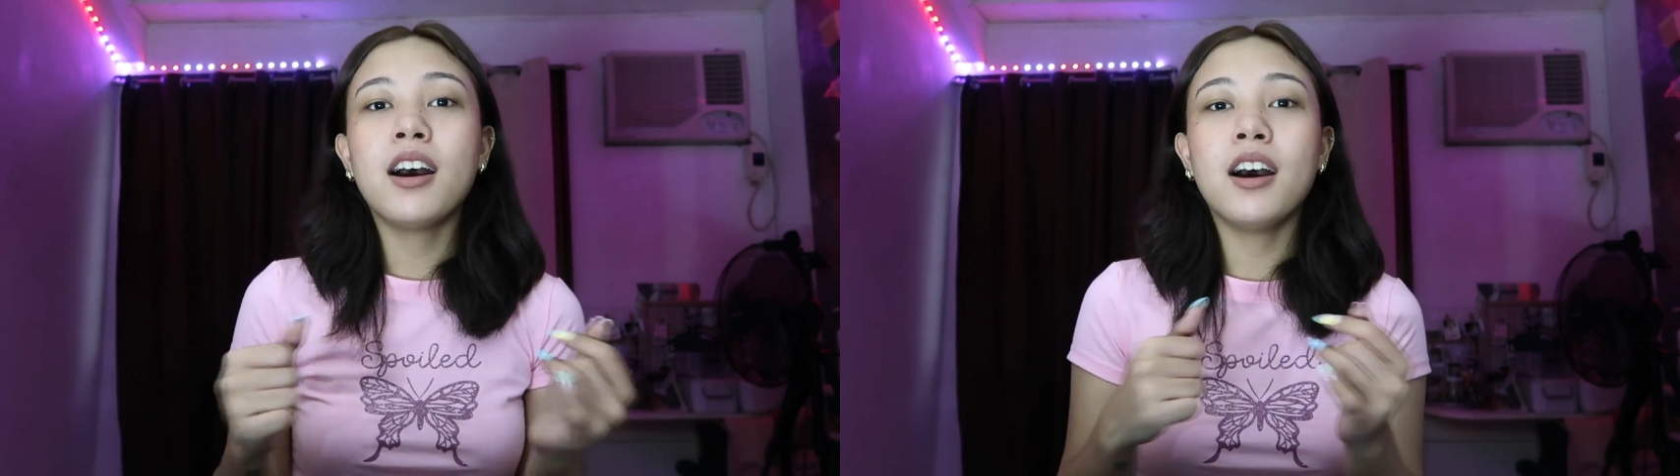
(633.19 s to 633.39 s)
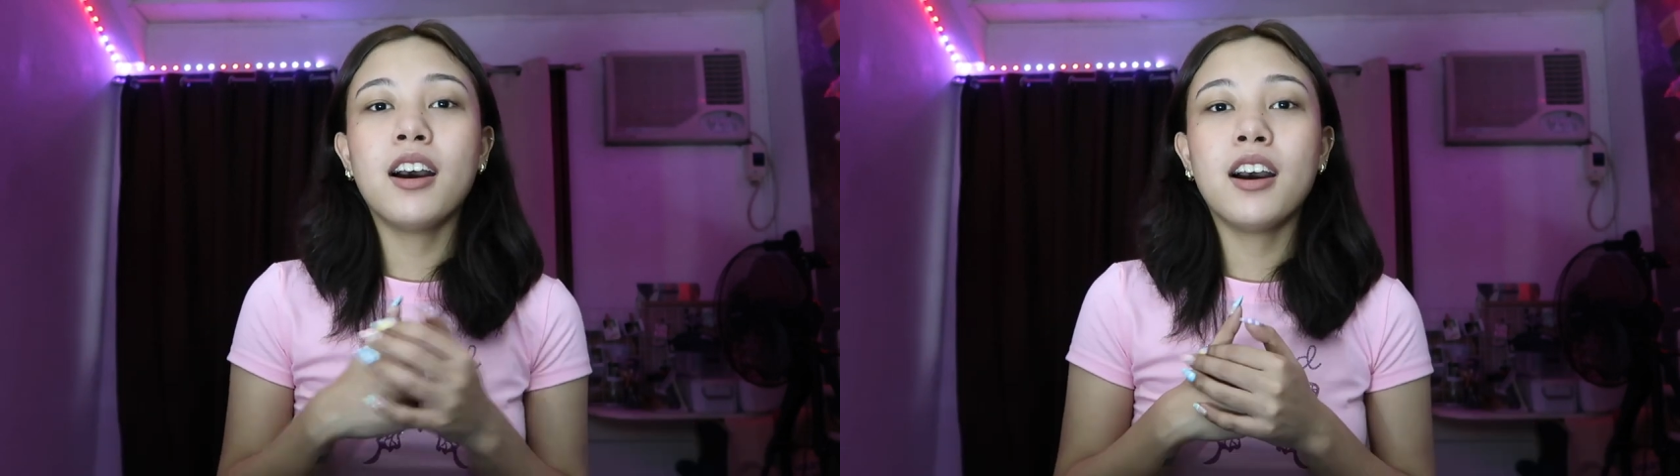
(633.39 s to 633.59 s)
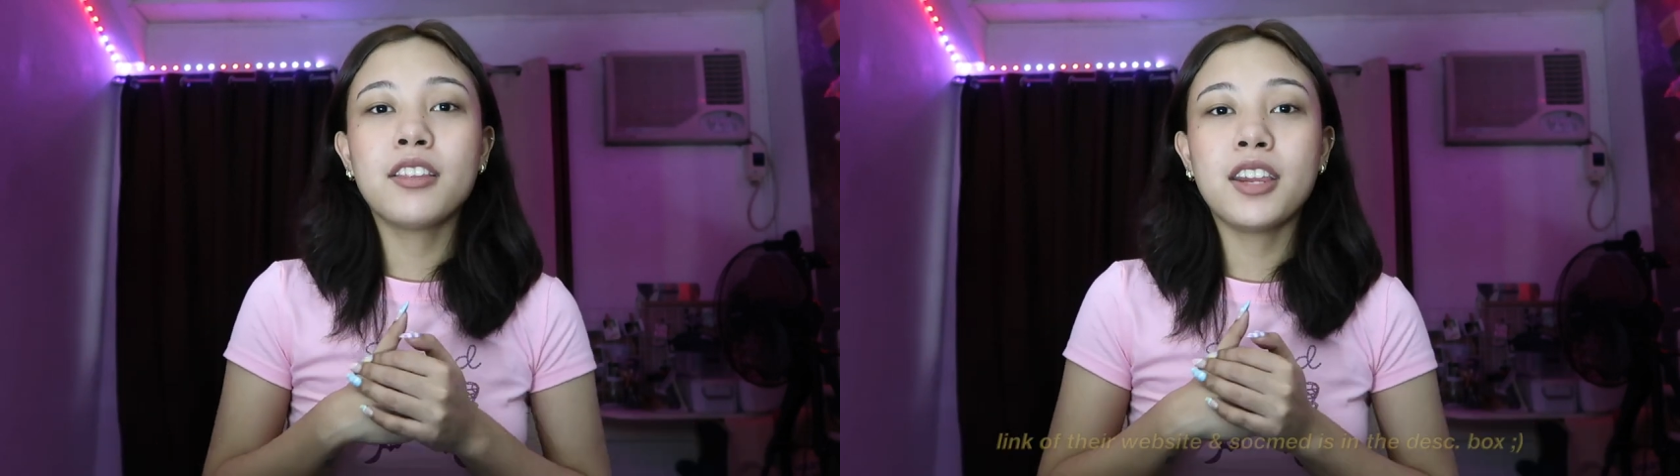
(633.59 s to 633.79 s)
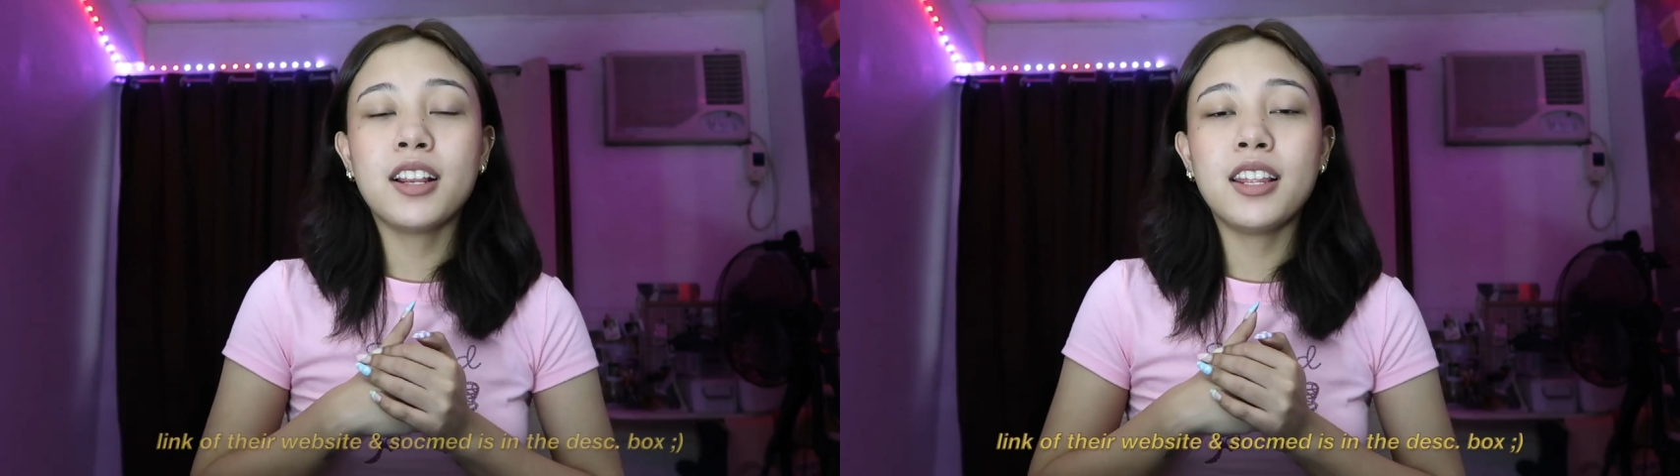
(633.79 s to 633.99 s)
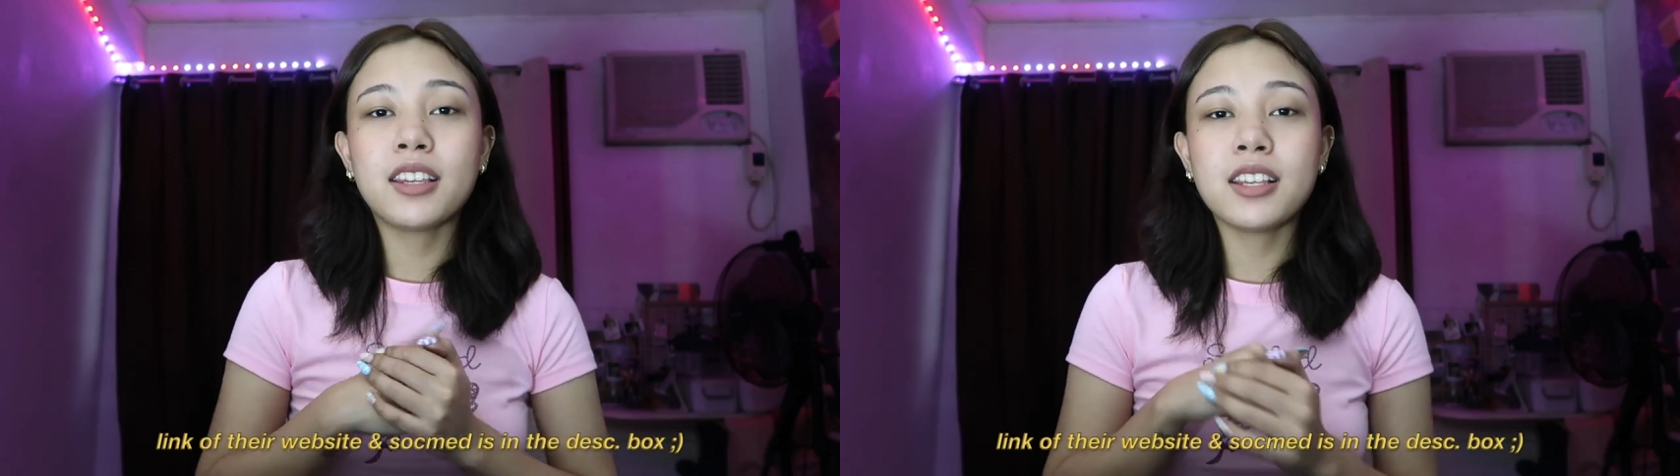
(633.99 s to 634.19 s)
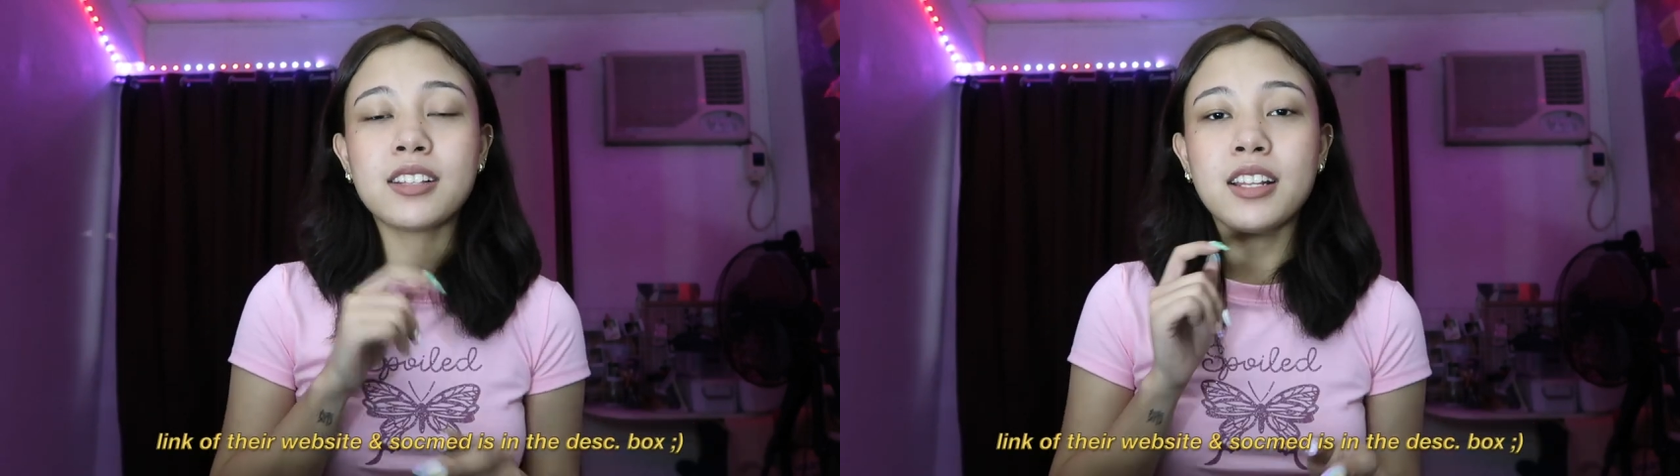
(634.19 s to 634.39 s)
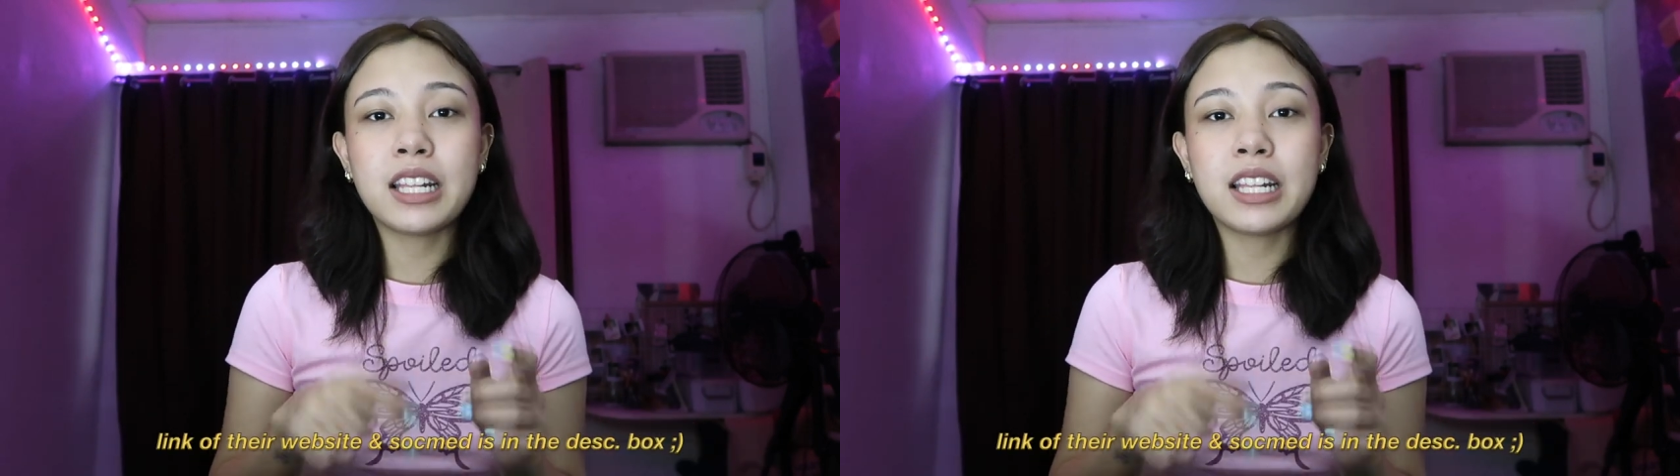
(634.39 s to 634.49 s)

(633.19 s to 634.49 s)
uh, their link is in